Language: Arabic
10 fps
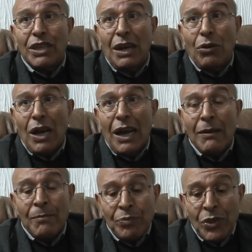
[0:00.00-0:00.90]
الدولة
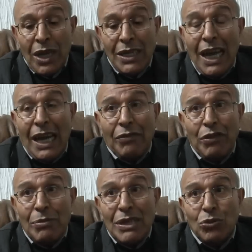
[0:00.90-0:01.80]
يعرف
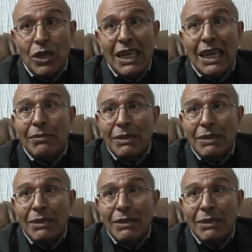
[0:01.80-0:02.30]
المسؤولية اللي